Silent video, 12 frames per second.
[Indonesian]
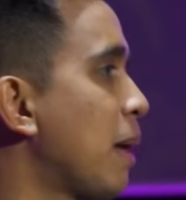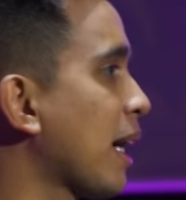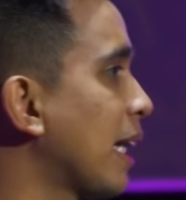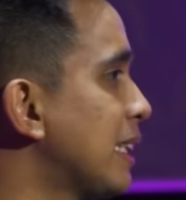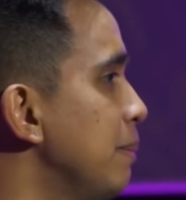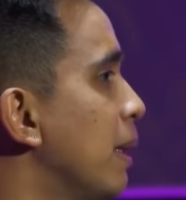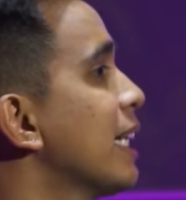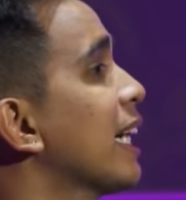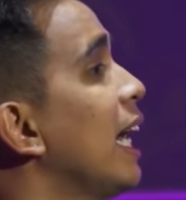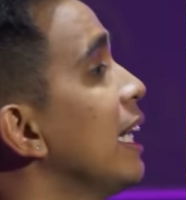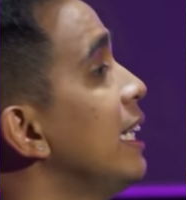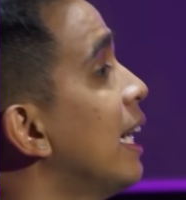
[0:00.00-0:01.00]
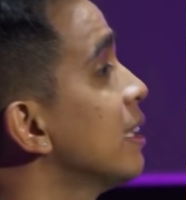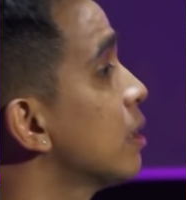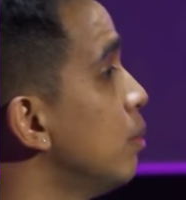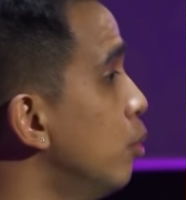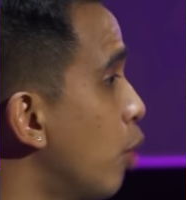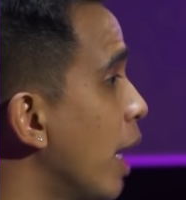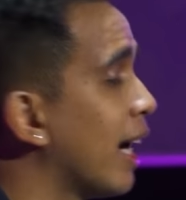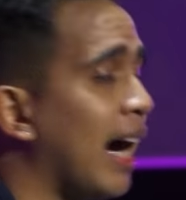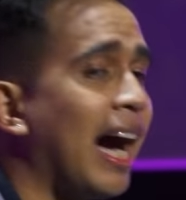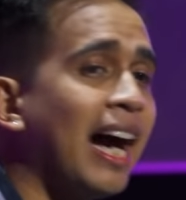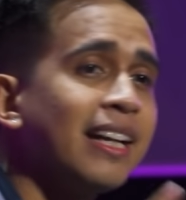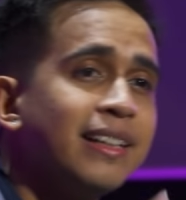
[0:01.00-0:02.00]
Terima kasih bagi kalian semua yang
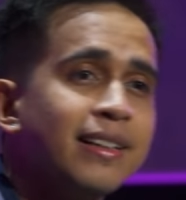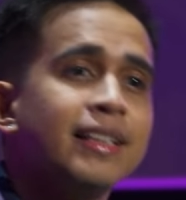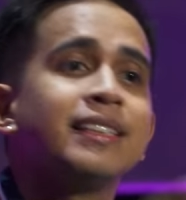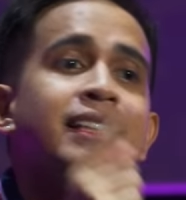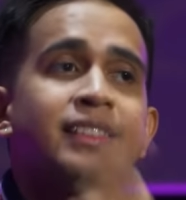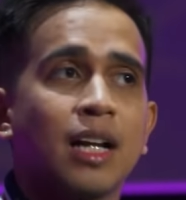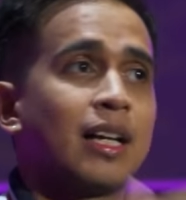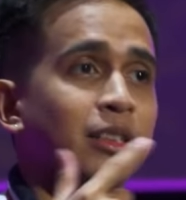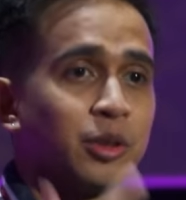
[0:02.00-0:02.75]
hadir di sini secara